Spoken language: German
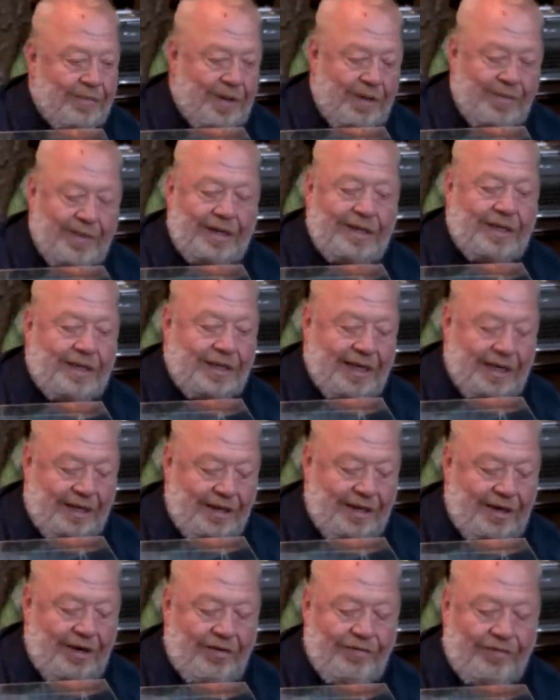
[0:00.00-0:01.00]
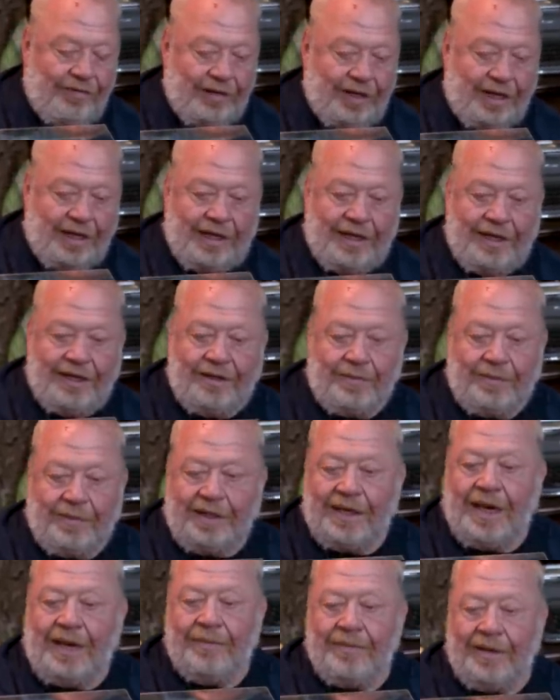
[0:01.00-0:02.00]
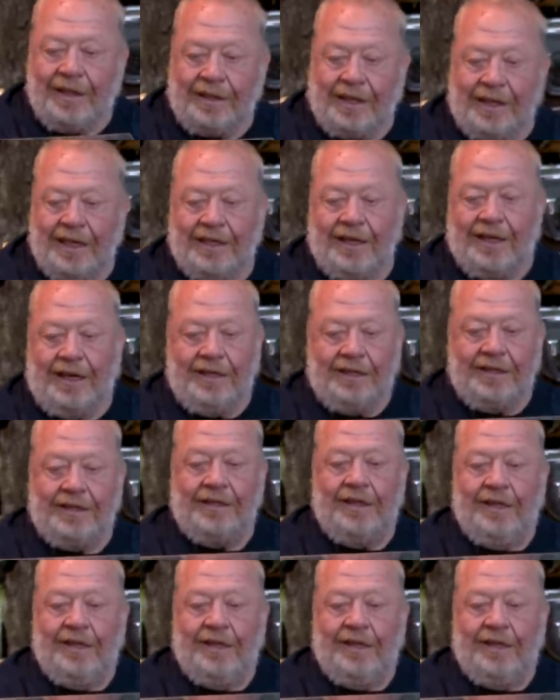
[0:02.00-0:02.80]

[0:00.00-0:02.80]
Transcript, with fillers: Man macht den Deckel auf und er redet mit einem, das geht alles.